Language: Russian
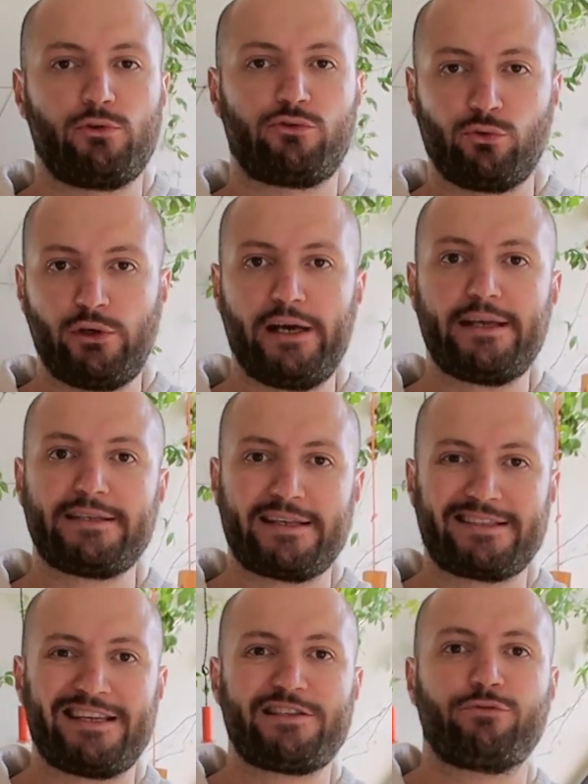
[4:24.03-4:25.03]
с нуля
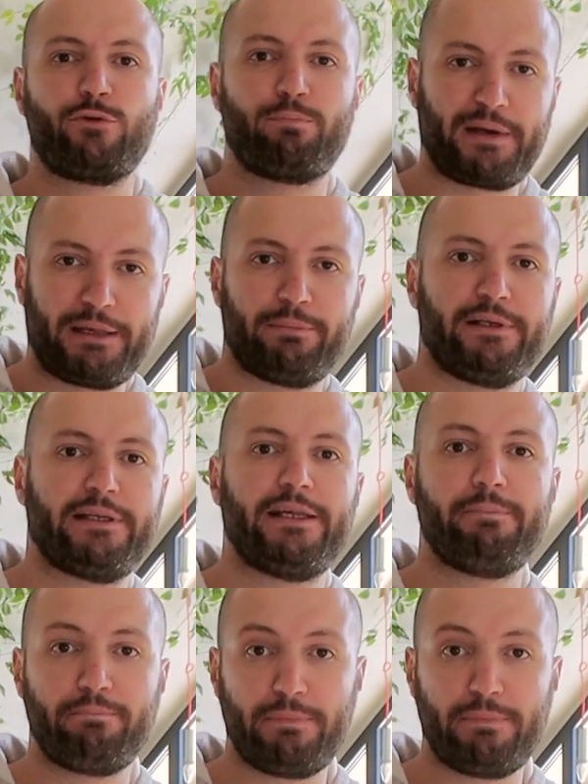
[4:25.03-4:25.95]
создать свой прибыльный